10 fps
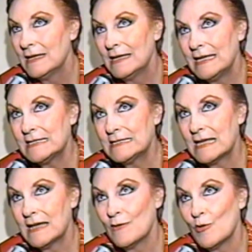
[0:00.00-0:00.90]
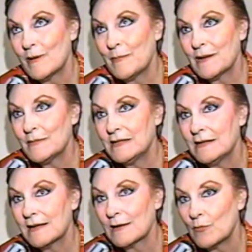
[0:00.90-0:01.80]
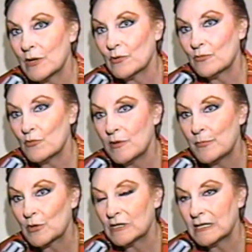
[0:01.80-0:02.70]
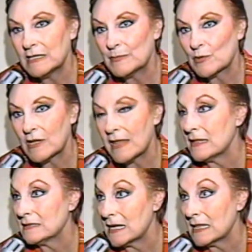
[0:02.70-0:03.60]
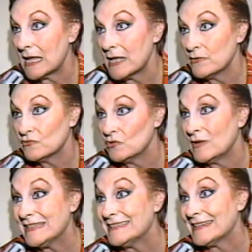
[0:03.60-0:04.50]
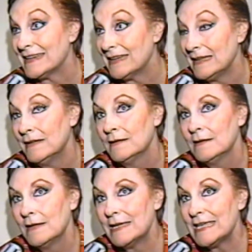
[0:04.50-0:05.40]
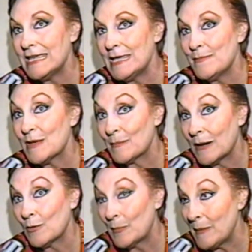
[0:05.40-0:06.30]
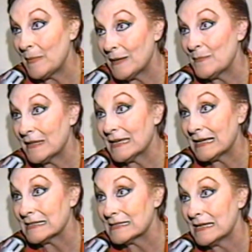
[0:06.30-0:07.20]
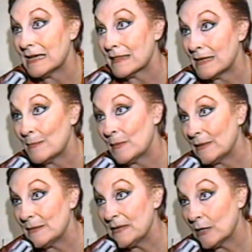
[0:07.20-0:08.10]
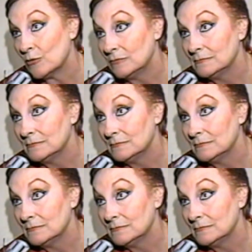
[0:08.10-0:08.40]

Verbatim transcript: Esta obra para mí tiene recuerdos muy importantes porque hace 30 años yo la estrené y mi hermano Pepe, que en paz descanse, hacía el papel de mi hijo